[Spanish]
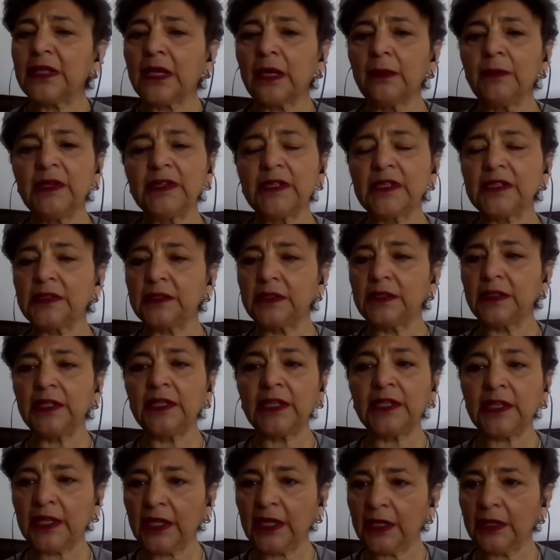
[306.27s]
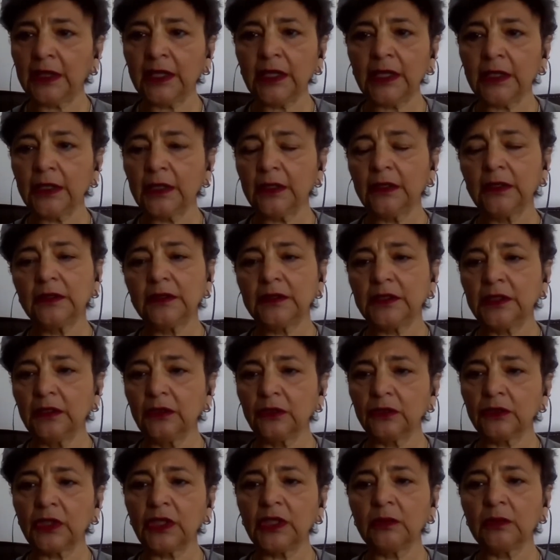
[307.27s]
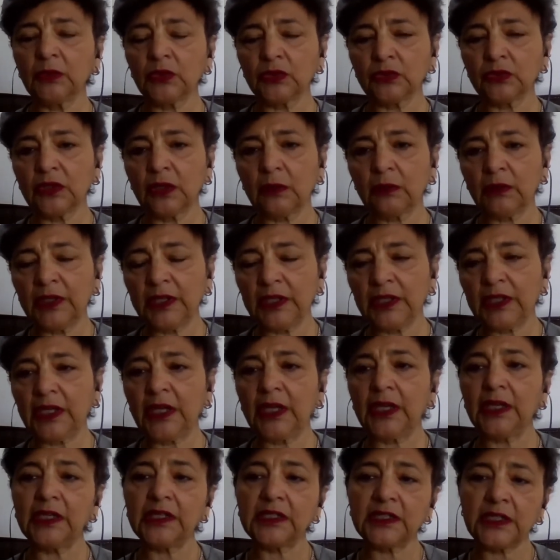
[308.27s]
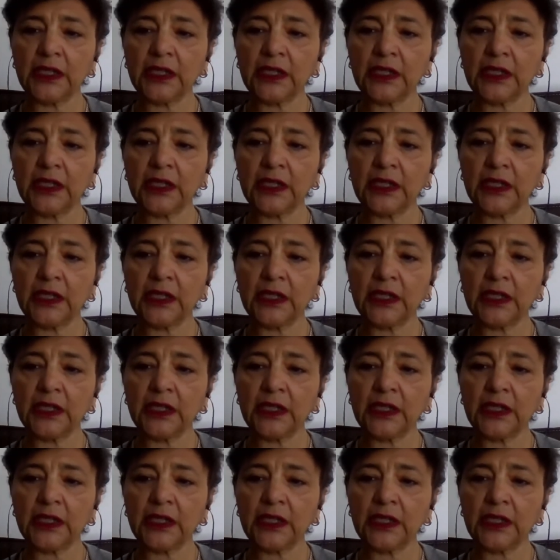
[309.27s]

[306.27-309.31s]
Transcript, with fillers: Básicamente es higiene. Si no tenemos una buena higiene,